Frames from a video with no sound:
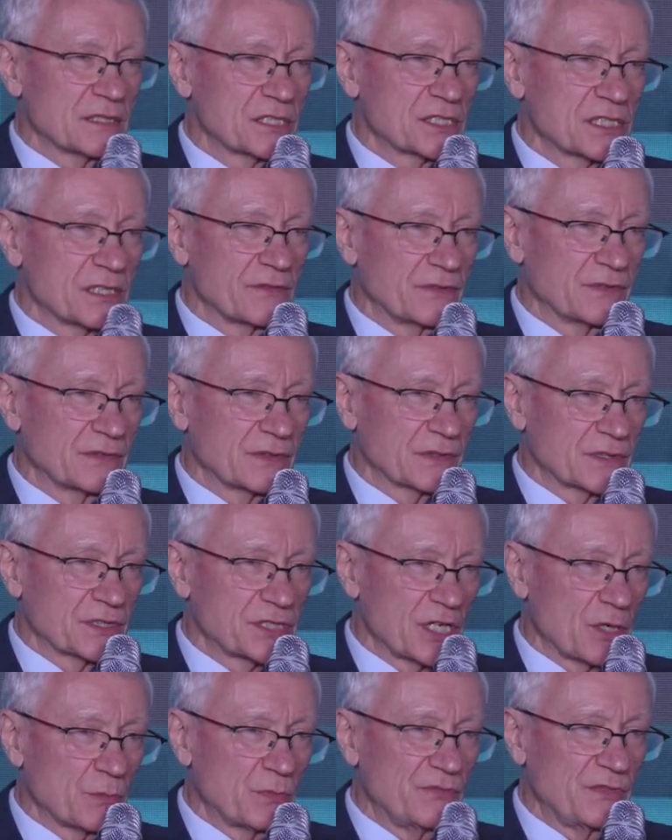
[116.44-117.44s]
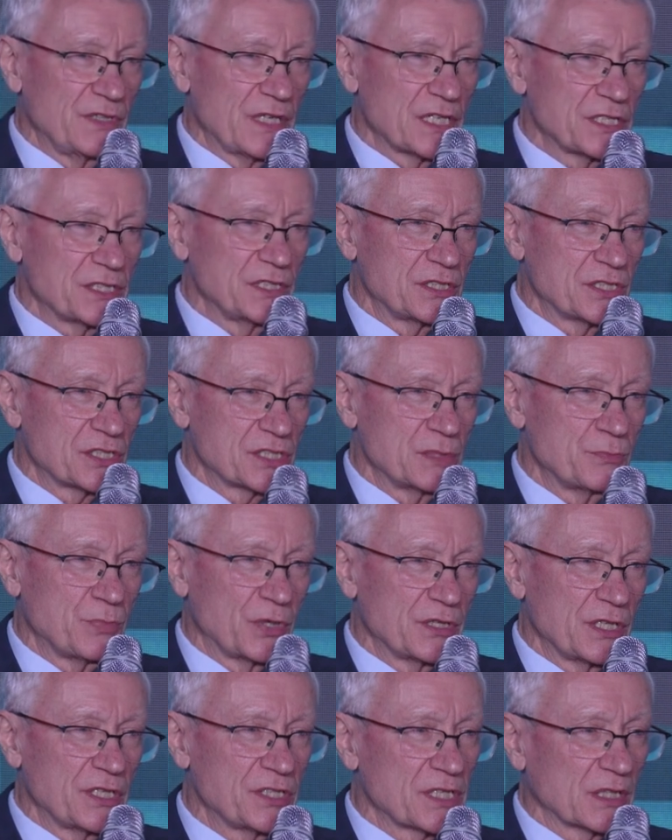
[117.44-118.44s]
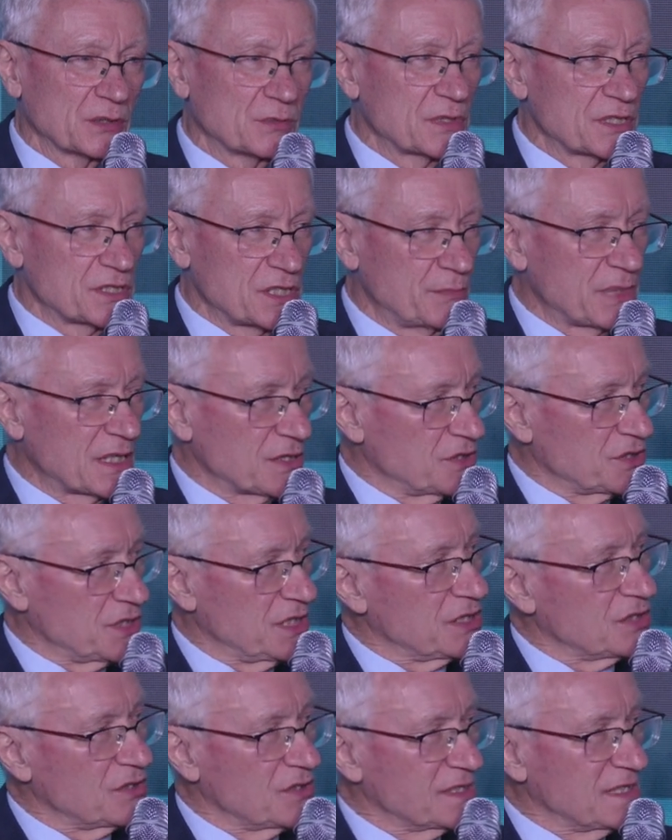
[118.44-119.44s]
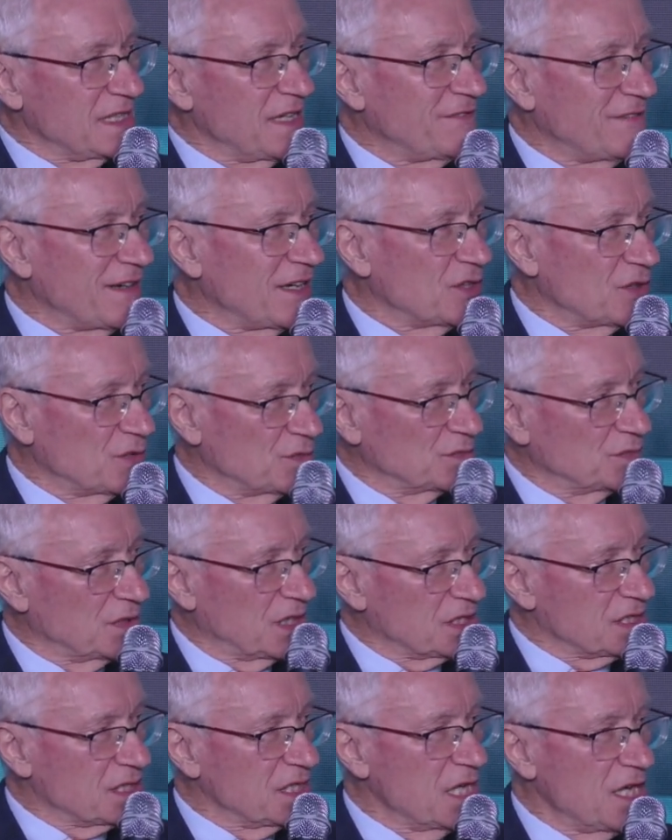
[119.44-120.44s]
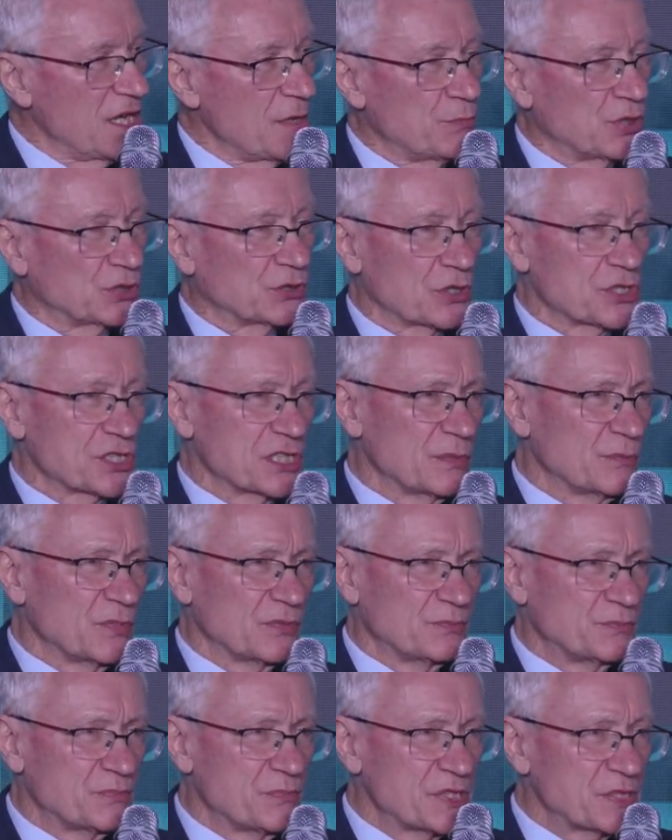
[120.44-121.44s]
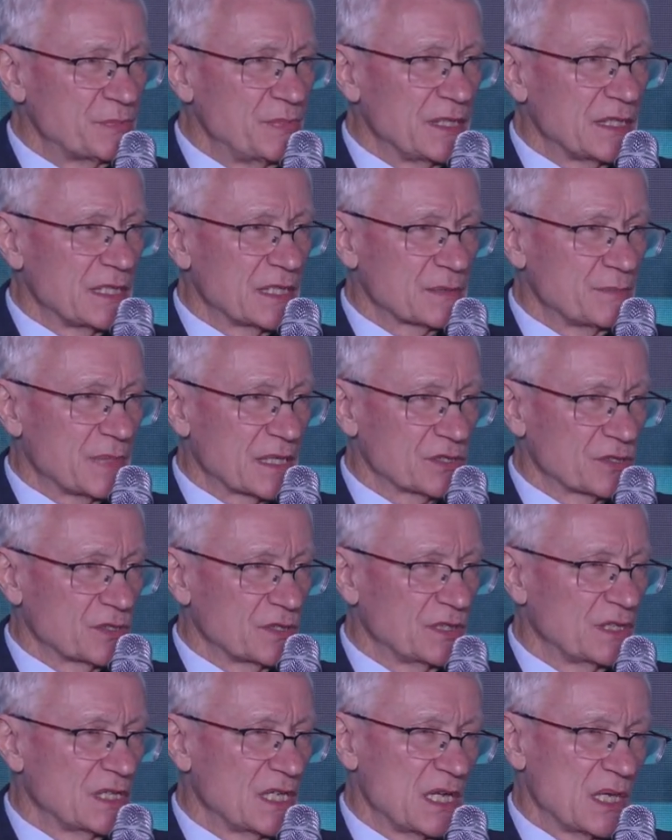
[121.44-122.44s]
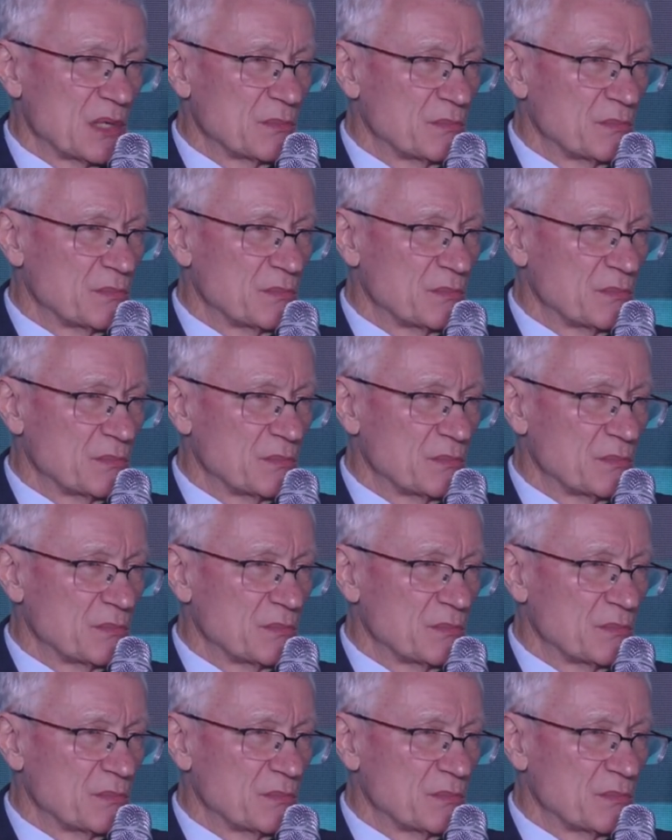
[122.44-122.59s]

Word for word: to jeszcze chciałbym wyjaśnić trzy pojęcia, które się bardzo często zlewają u nas potocznie, bo brzmienie jest bardzo